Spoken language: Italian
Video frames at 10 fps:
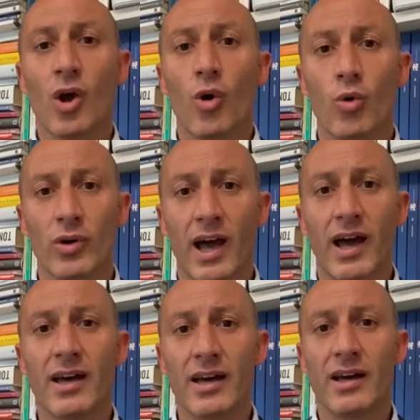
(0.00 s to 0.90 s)

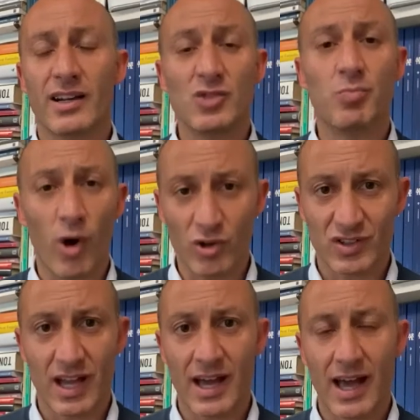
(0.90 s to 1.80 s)
una
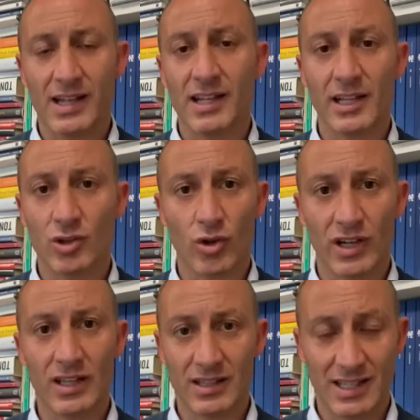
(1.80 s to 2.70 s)
risposta agli
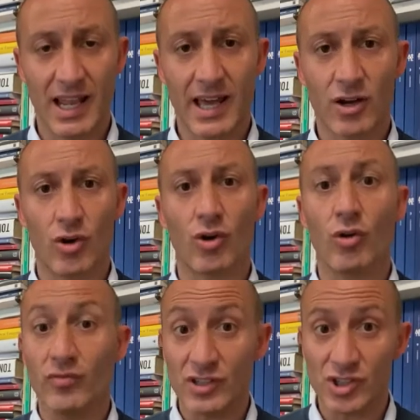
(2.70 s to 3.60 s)
elettori di Lecco
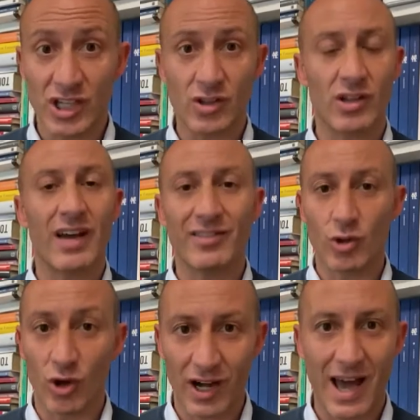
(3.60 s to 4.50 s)
convincendoli a
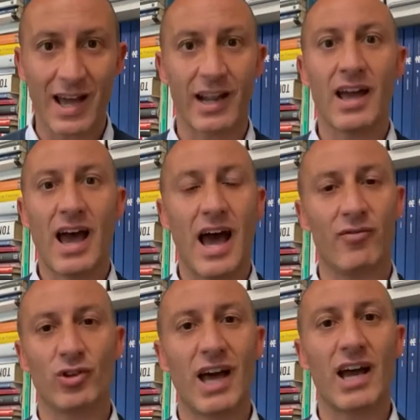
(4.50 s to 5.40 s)
tornare a
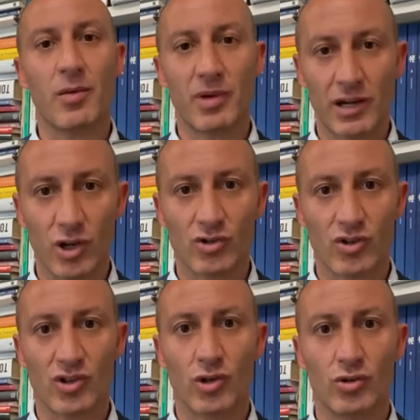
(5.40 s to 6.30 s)
votare per il nostro
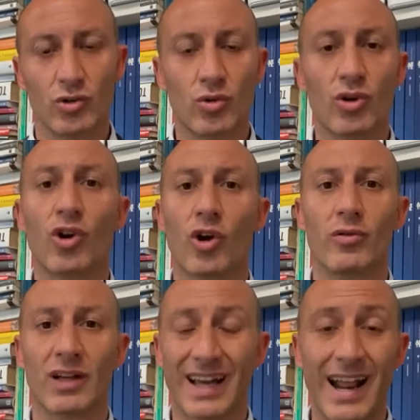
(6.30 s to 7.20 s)
secondo turno
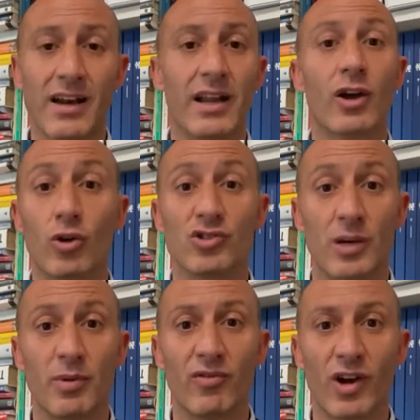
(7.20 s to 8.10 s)
con grande
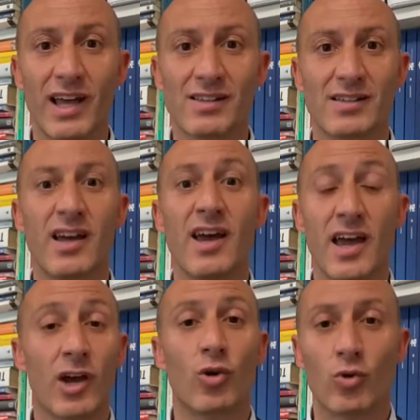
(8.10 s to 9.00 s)

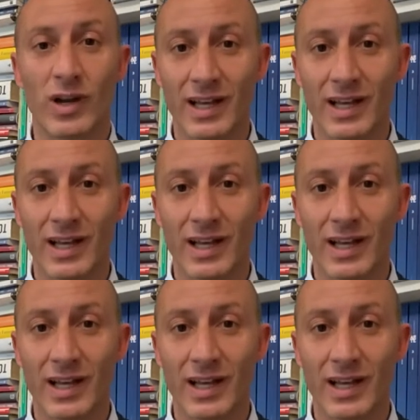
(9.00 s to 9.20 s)
consapevolezza e con quel